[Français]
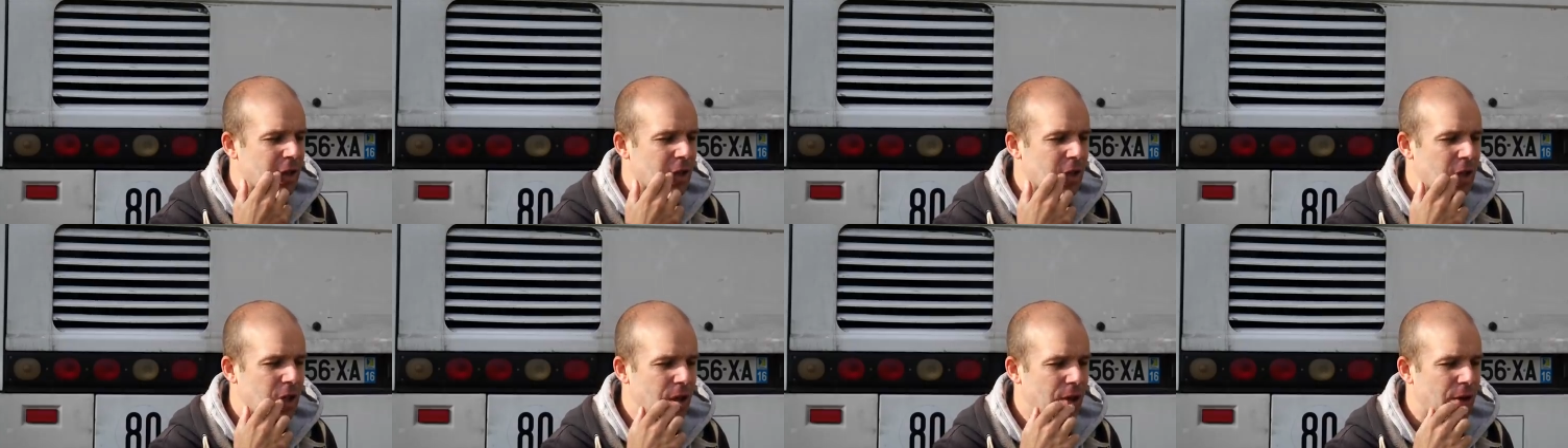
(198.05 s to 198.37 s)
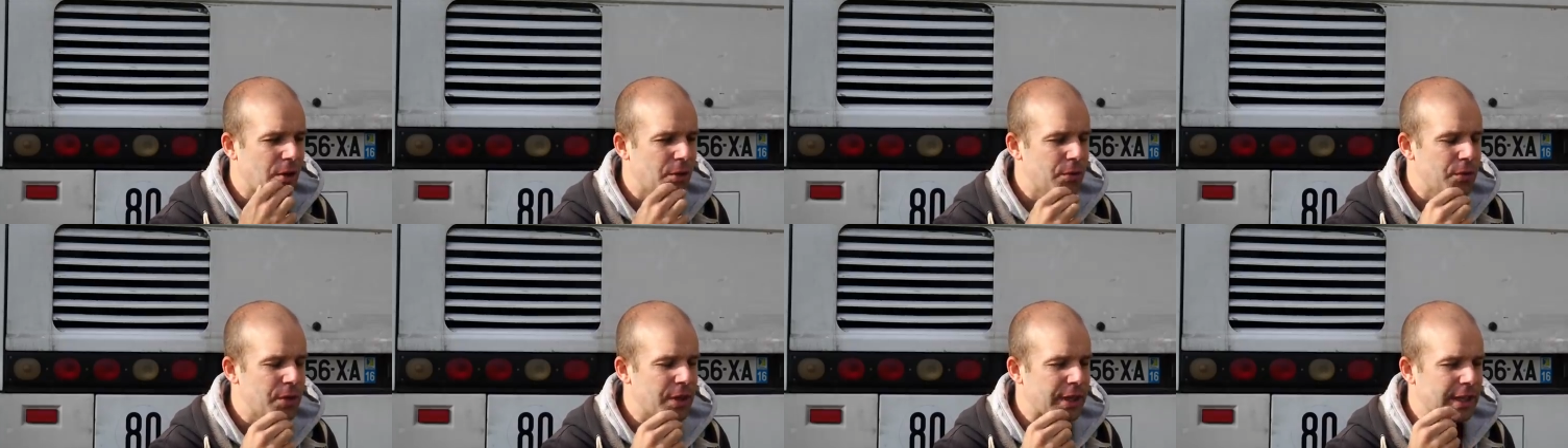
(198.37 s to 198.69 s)

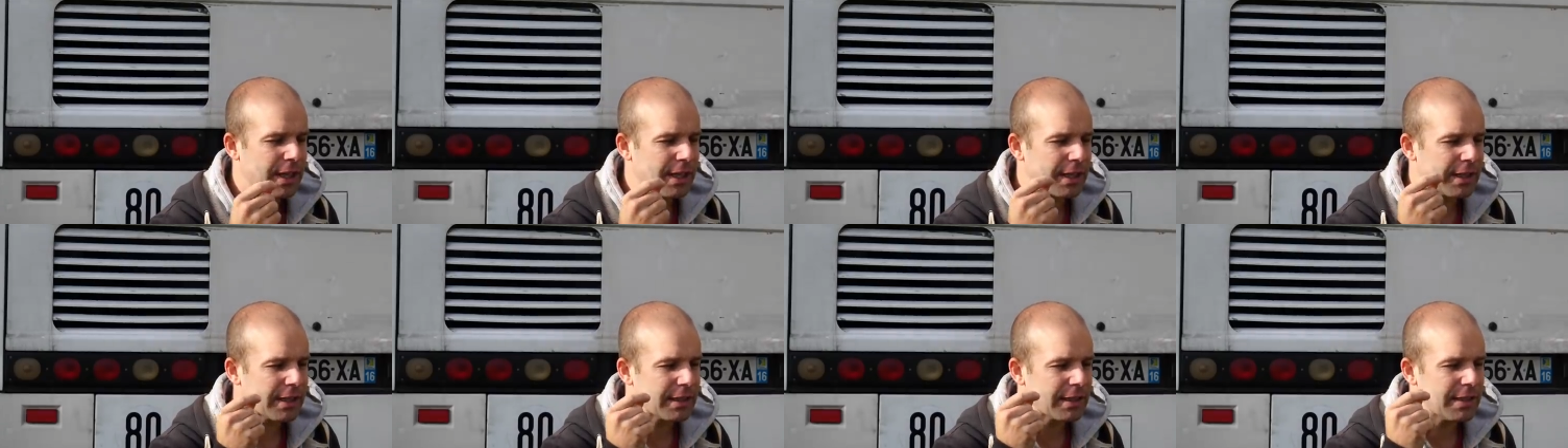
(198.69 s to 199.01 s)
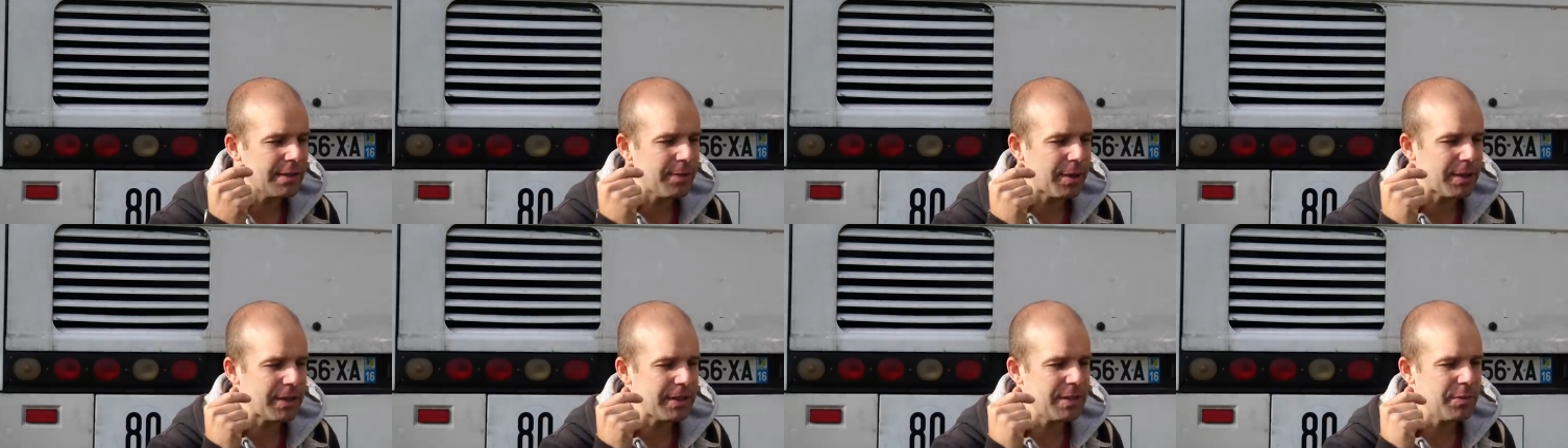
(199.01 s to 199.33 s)
euh, où il y a quelqu'un
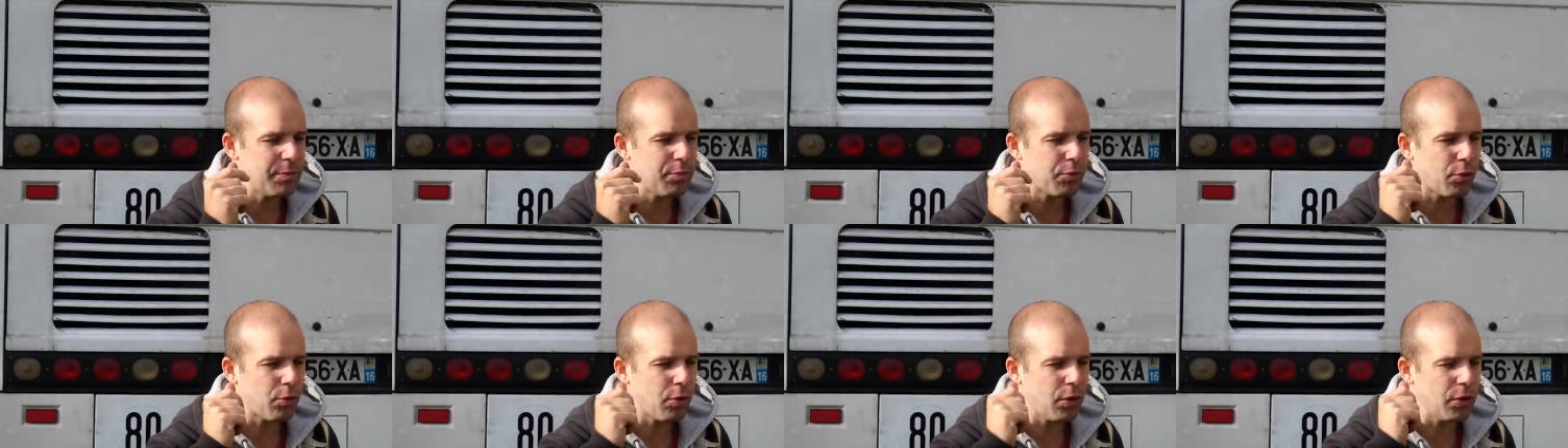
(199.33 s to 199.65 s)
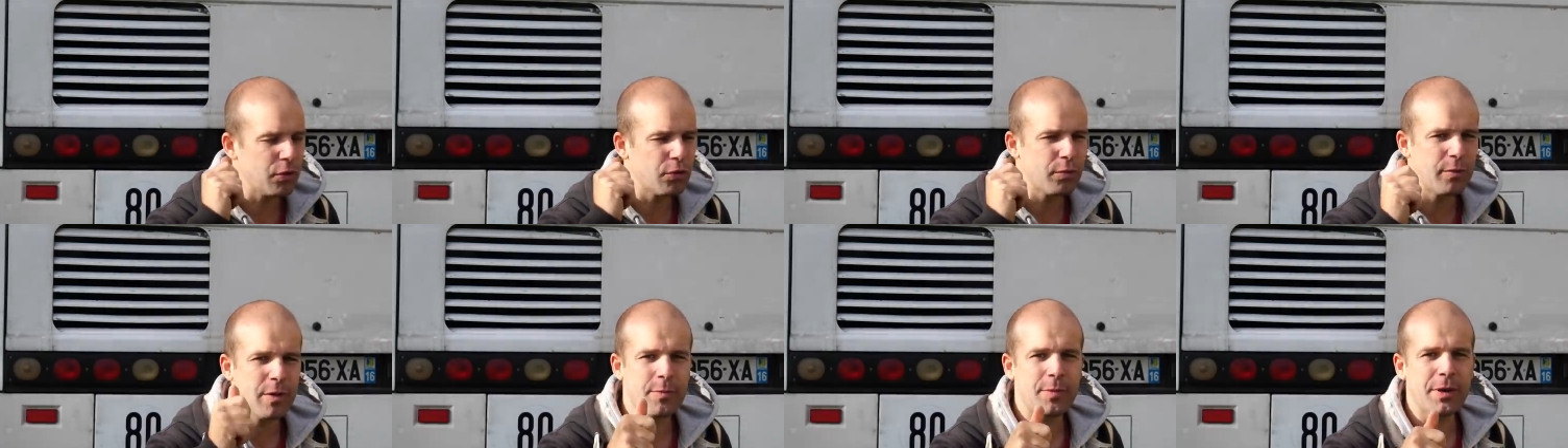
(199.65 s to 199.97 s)
qui m'a dit
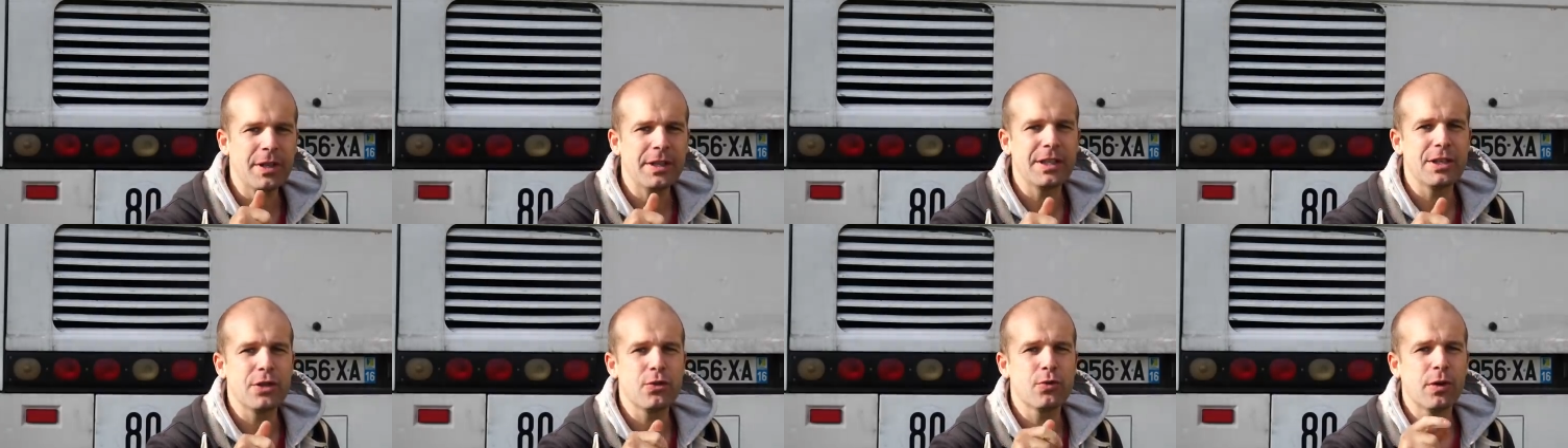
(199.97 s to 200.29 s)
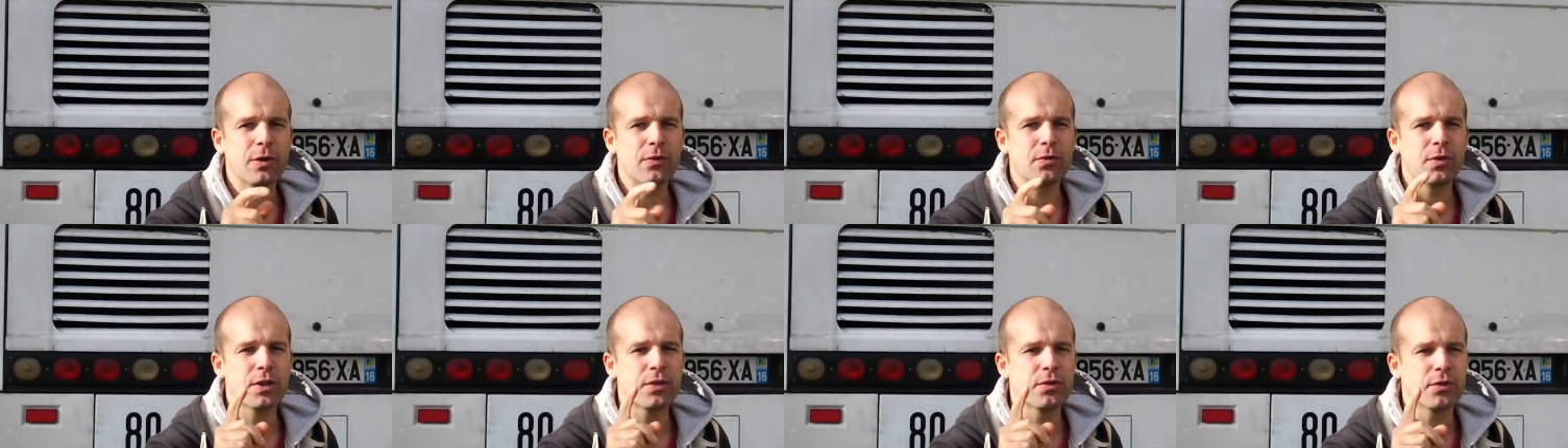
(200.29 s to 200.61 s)
pourquoi tu mets pas des
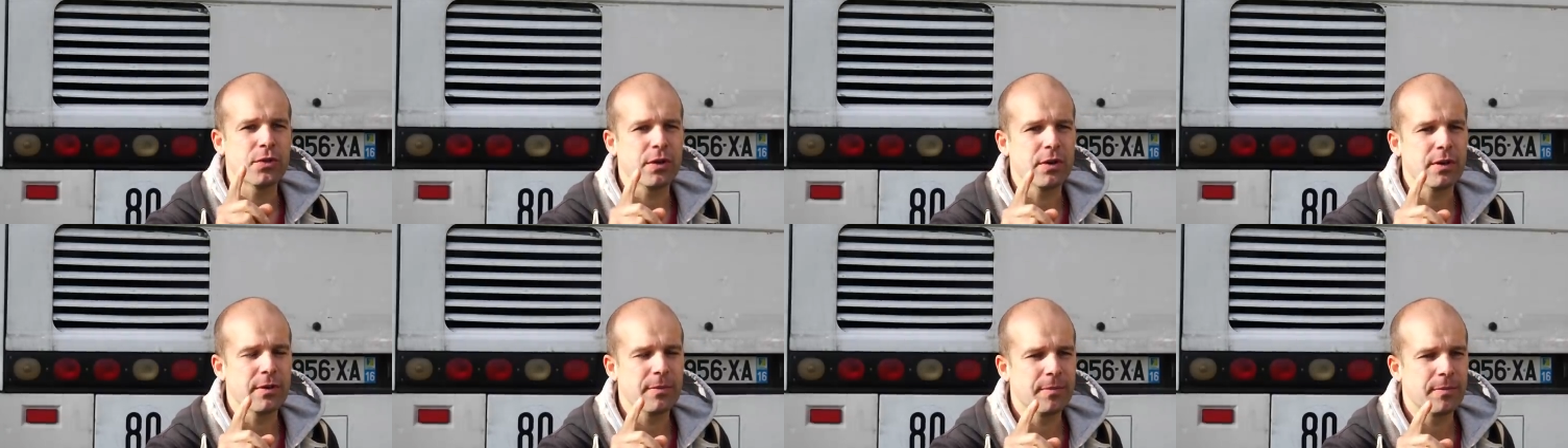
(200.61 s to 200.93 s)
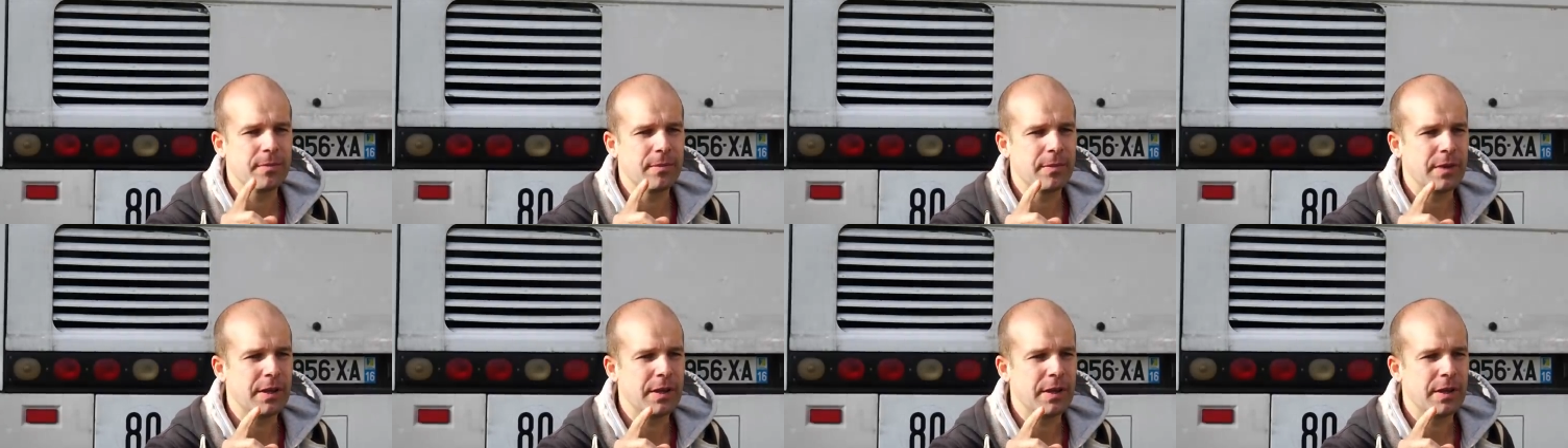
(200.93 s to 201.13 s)
joints de voiture.